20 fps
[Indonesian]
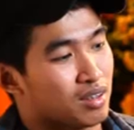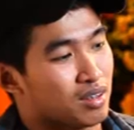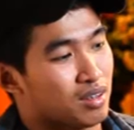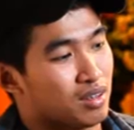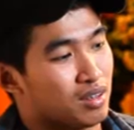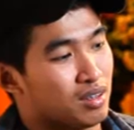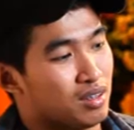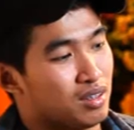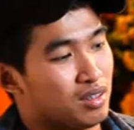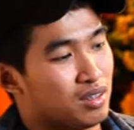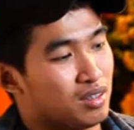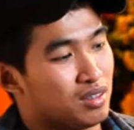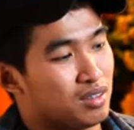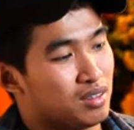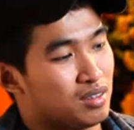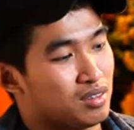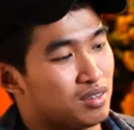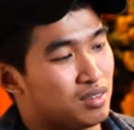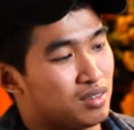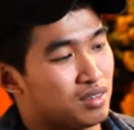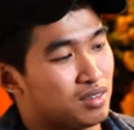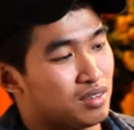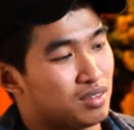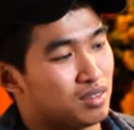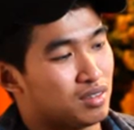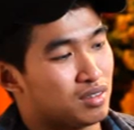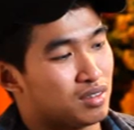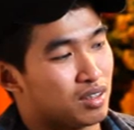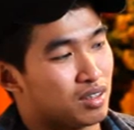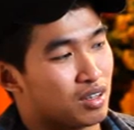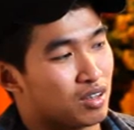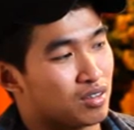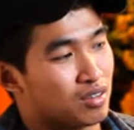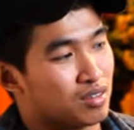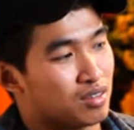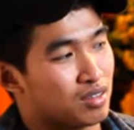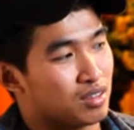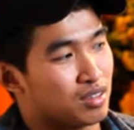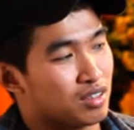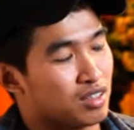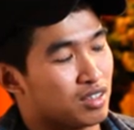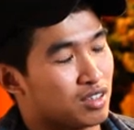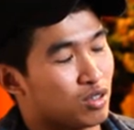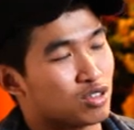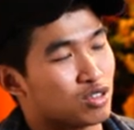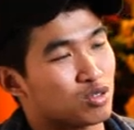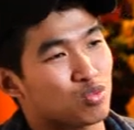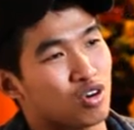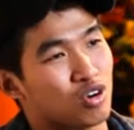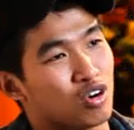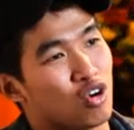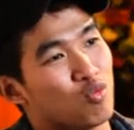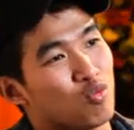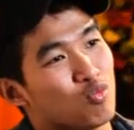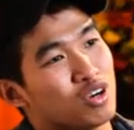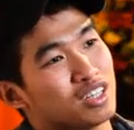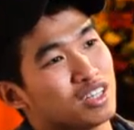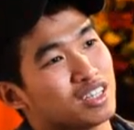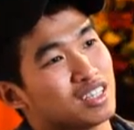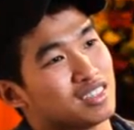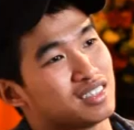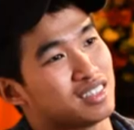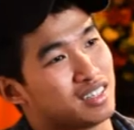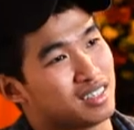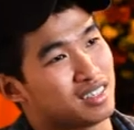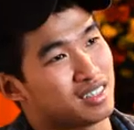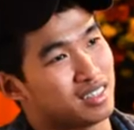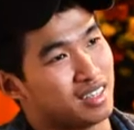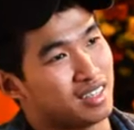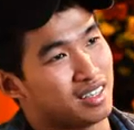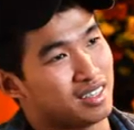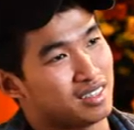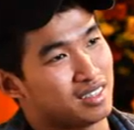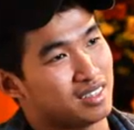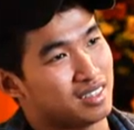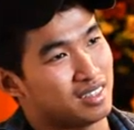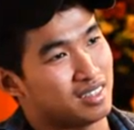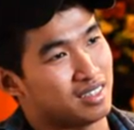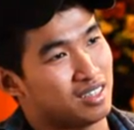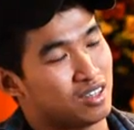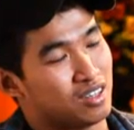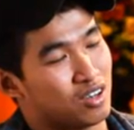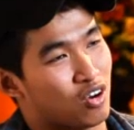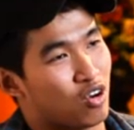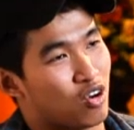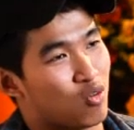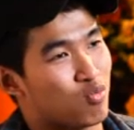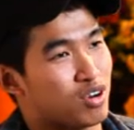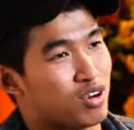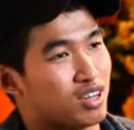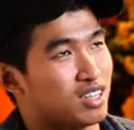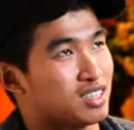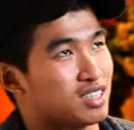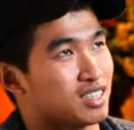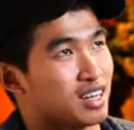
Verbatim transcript: Uh, itu sebuah komunitas ya, komunitas